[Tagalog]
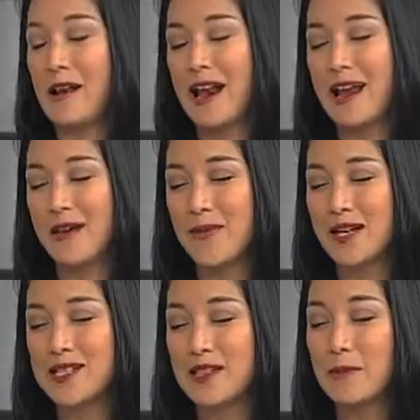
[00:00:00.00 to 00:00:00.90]
and I
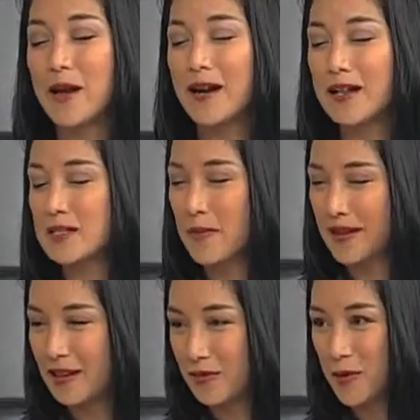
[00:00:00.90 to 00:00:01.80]
imagine the parents
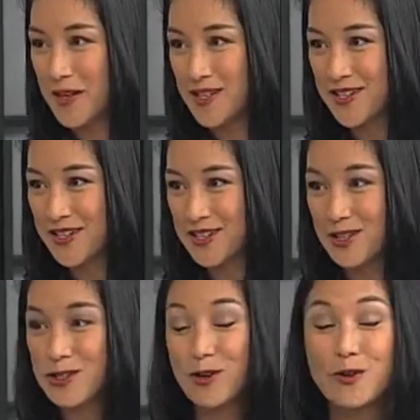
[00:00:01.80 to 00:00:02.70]
might have questions
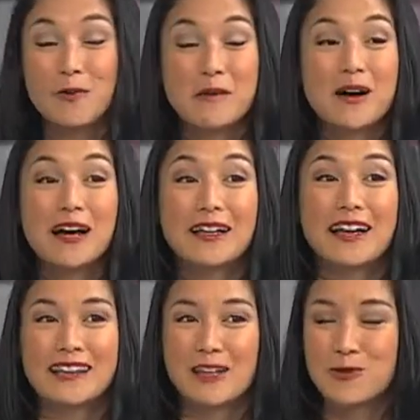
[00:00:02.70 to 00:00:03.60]
na, so kung may mga
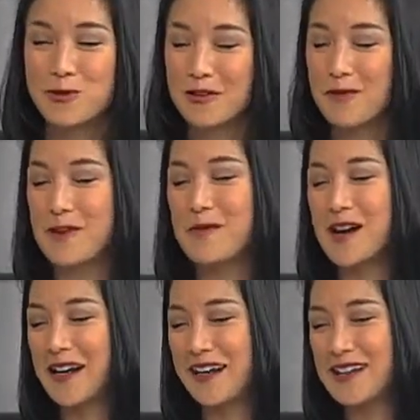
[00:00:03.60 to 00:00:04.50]
katanungan pa yung
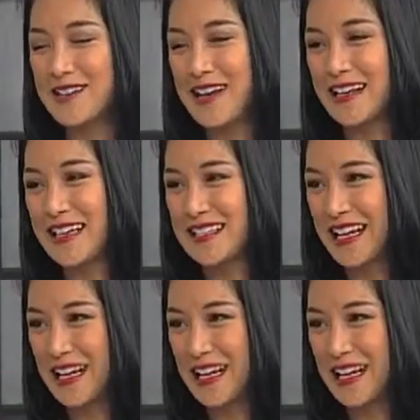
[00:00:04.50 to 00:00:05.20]
mga kanation natin, sa